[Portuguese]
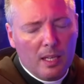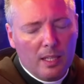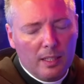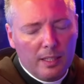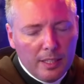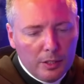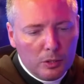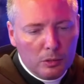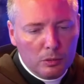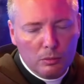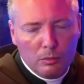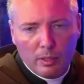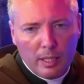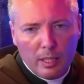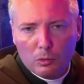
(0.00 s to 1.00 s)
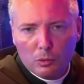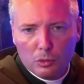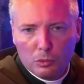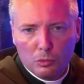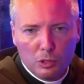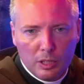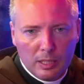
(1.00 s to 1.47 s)
isso é o que
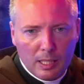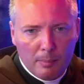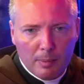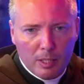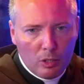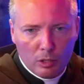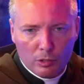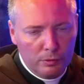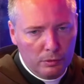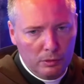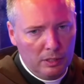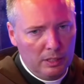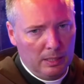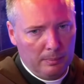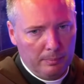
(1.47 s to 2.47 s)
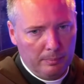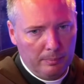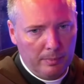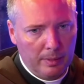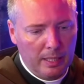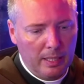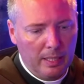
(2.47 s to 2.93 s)
suscita a maior fúria.
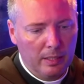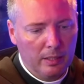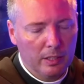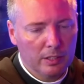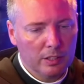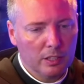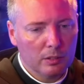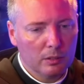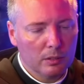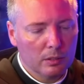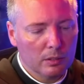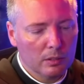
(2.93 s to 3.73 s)
Né? A gente